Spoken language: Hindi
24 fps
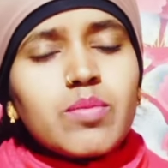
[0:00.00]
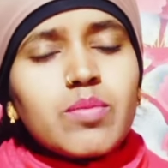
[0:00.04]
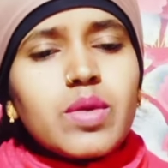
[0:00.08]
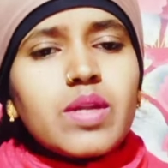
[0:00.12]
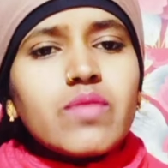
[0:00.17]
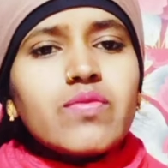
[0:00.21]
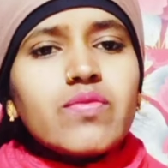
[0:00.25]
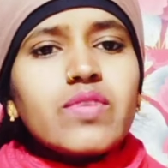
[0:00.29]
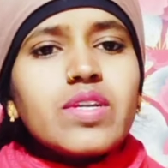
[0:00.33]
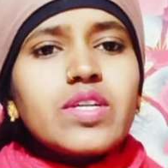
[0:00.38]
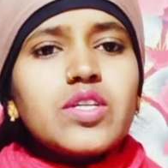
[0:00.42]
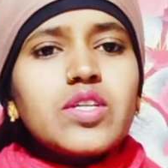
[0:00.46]

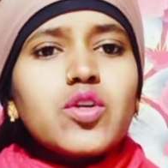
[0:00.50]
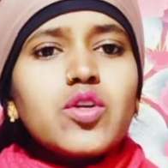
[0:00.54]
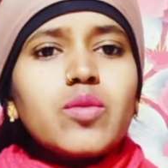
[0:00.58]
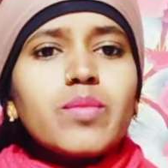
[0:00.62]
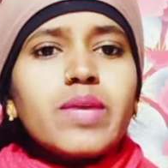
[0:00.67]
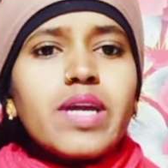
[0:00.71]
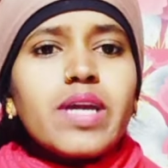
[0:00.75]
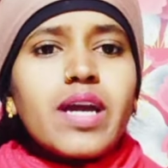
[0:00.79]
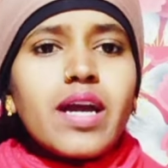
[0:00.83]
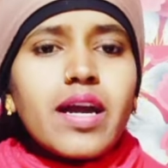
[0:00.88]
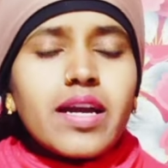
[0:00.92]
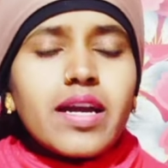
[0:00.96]
पर वीडियो
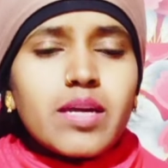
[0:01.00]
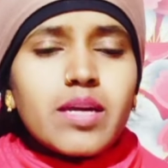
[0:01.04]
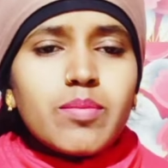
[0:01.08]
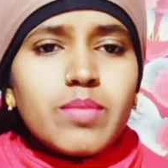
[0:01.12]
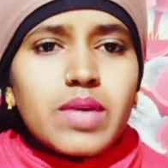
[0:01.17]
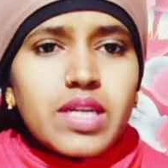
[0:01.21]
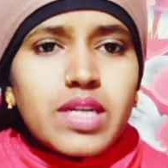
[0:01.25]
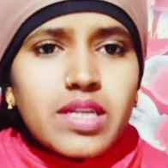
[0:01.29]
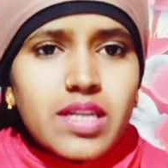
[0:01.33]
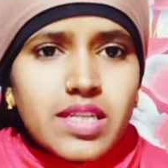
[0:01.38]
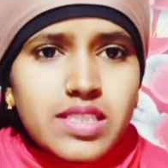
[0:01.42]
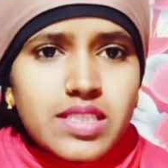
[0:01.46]
में आगे
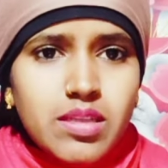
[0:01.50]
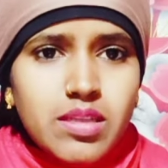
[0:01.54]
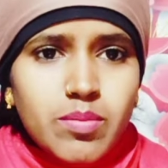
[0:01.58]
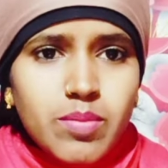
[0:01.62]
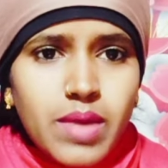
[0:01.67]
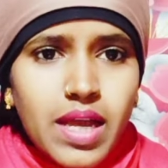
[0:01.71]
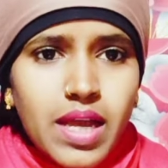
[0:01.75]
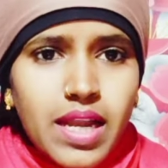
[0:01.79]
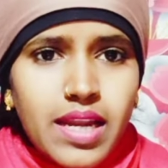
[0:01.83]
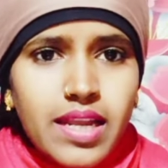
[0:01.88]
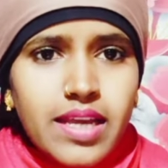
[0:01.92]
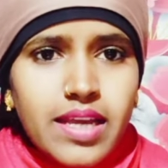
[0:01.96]
बढ़ने से
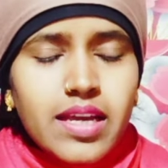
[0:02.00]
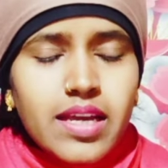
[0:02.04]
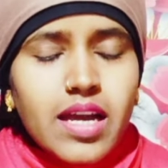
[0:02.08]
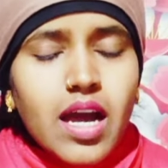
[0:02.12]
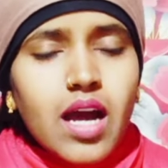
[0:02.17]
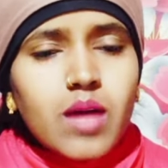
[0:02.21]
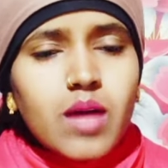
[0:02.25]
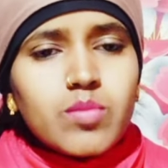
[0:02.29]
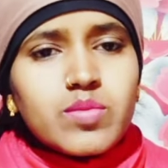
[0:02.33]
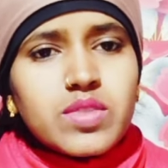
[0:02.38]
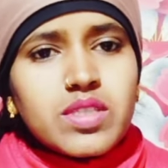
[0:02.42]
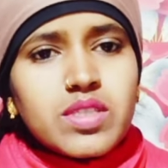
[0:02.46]
पहले
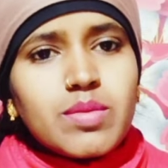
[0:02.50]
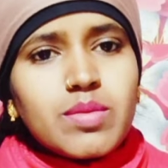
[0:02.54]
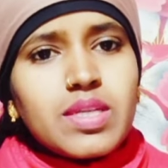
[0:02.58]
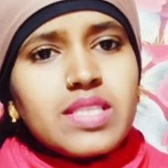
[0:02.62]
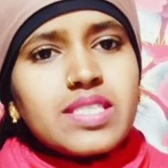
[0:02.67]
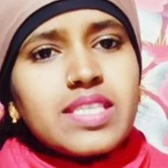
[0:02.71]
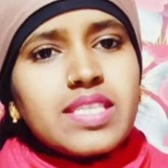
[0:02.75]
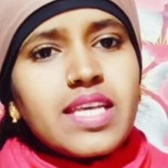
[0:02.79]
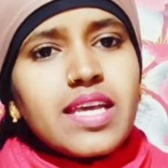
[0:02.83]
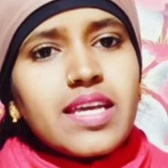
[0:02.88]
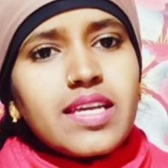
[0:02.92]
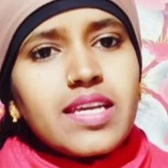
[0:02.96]
आप
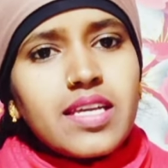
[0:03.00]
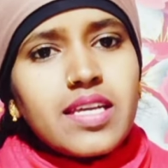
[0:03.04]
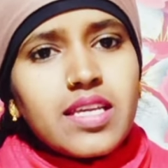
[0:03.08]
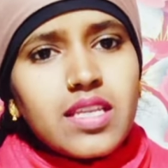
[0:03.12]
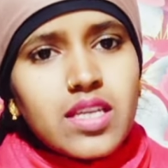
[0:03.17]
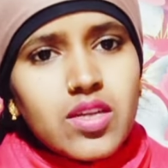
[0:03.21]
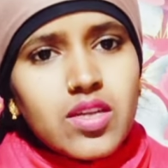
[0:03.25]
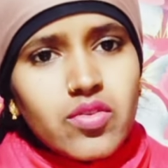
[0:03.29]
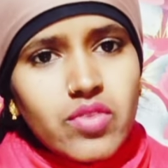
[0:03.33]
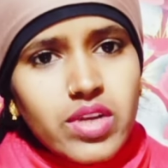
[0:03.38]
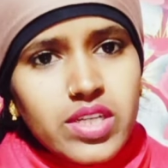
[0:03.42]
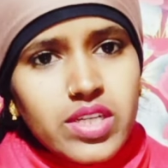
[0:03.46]
सभी से एक ही
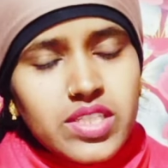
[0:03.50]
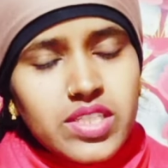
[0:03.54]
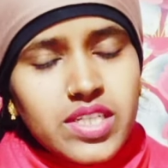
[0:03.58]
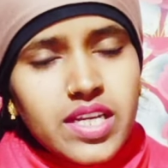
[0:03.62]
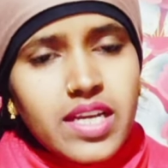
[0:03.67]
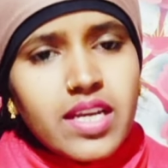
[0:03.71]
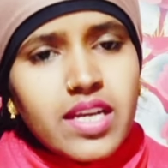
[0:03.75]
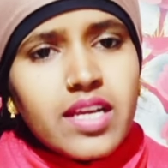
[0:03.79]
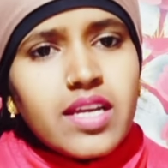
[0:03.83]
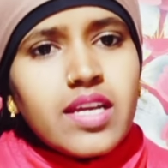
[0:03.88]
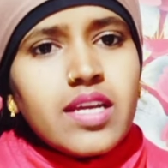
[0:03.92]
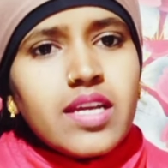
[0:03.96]
रिक्वेस्ट
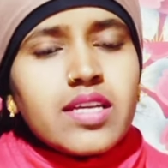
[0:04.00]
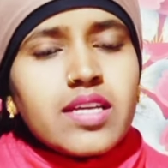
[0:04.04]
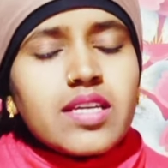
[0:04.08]
है